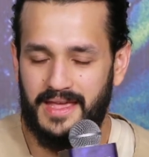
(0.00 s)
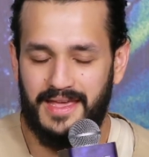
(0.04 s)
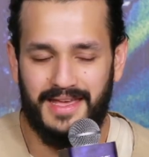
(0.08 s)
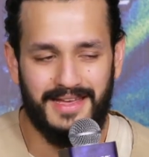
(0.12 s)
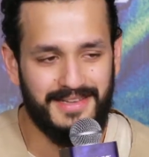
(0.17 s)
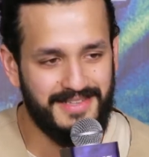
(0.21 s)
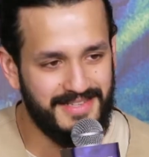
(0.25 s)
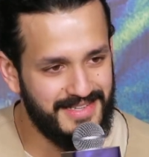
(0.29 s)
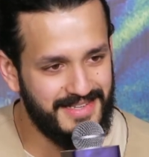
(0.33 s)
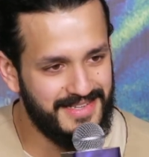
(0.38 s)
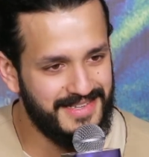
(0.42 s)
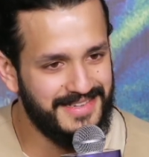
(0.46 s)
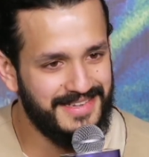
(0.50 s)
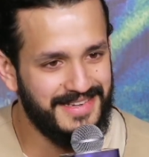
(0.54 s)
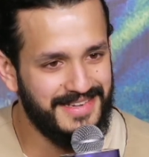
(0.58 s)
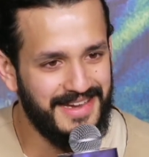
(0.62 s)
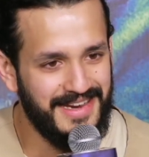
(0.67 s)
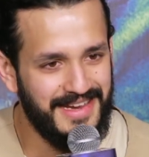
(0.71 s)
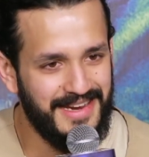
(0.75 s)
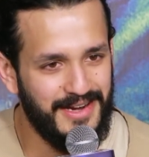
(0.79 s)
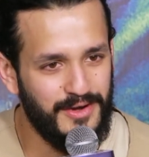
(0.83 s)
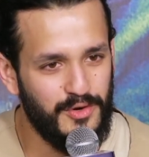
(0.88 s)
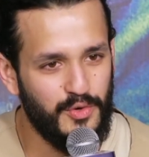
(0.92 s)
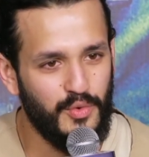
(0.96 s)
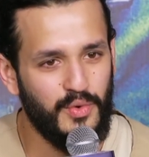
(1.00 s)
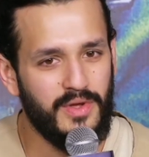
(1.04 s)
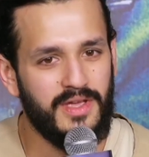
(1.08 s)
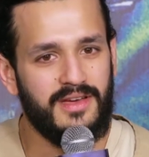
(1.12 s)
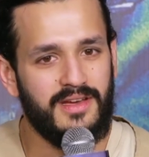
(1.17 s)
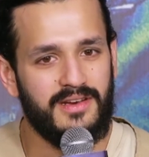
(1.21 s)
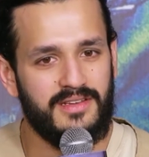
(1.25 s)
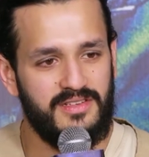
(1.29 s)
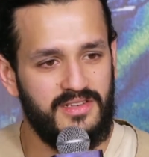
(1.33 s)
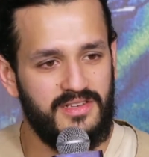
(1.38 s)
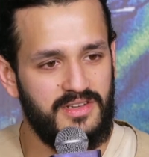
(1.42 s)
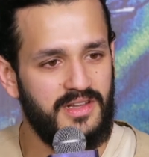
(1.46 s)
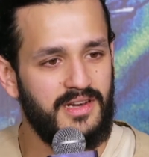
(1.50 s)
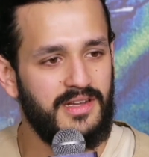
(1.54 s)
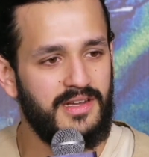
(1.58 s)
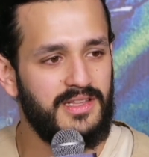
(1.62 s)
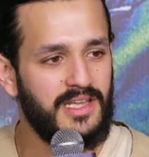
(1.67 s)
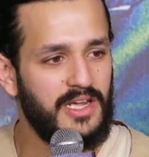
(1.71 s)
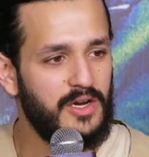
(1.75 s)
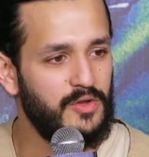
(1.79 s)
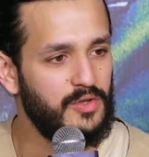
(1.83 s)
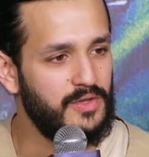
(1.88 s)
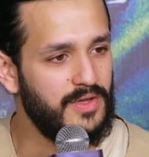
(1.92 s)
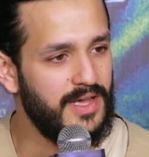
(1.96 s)
ఎస్ ఈ టూ ఇయర్స్ జర్నీ
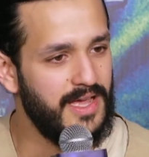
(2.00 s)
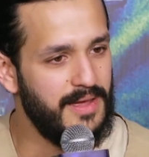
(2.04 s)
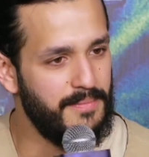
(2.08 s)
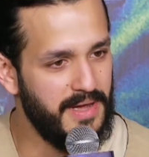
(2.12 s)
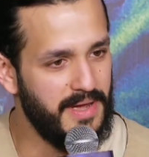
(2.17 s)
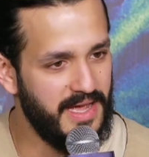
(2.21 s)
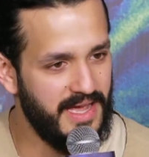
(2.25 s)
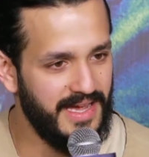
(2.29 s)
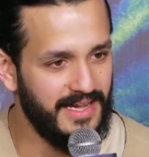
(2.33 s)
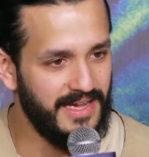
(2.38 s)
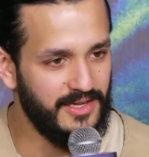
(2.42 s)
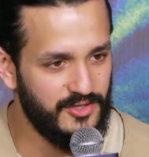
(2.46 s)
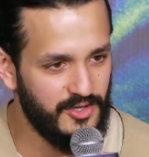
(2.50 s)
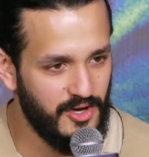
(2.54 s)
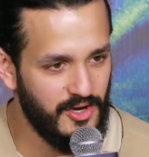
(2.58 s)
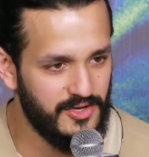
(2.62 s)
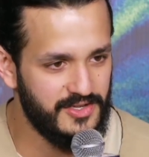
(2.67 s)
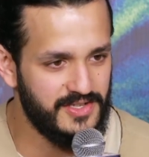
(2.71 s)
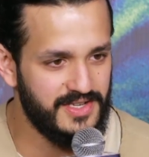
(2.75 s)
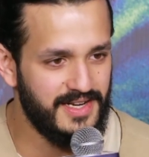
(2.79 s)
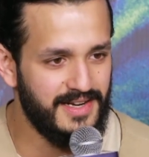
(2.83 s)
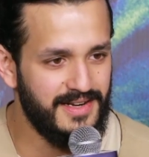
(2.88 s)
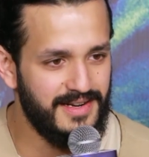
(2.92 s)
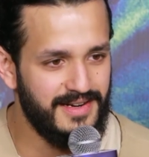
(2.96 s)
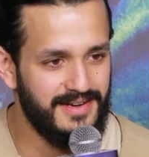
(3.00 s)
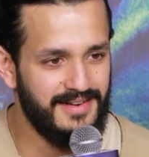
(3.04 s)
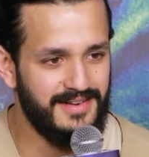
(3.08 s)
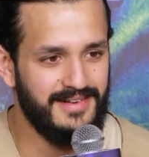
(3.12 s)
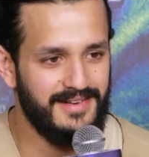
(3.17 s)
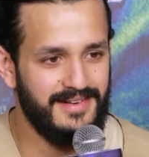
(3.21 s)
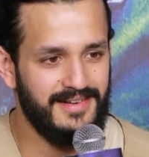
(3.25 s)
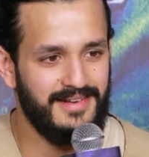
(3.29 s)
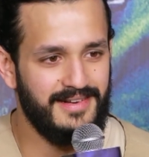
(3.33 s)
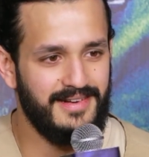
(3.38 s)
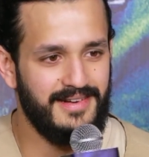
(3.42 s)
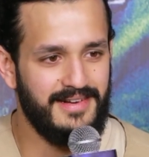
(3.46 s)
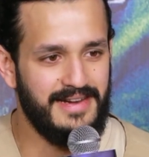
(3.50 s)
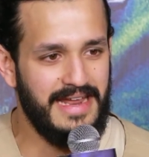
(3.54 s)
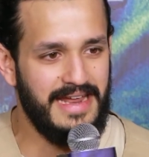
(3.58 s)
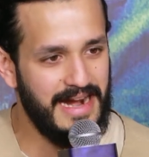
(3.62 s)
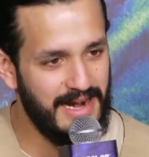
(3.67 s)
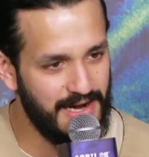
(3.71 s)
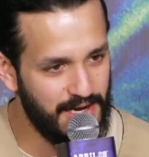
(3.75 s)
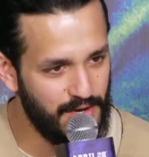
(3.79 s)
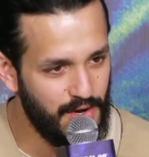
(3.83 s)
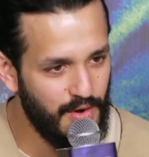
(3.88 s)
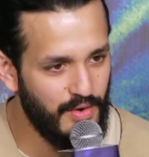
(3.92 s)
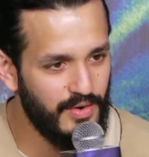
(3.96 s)
తర్వాత ఎంఐ ఎగ్జాస్టెడ్
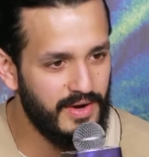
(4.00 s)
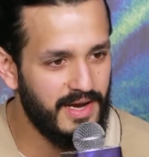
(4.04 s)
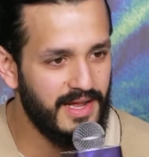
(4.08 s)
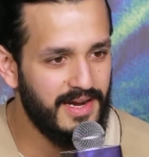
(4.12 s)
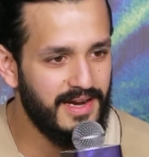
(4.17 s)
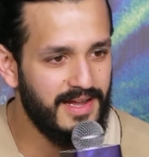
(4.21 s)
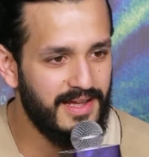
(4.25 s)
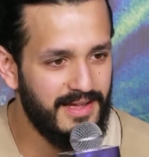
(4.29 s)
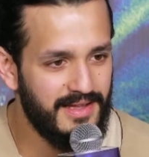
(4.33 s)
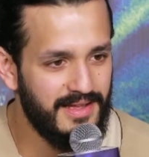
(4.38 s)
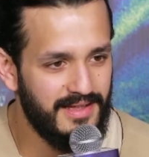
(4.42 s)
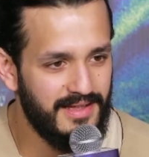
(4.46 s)
టైర్డ్గా ఉన్నానా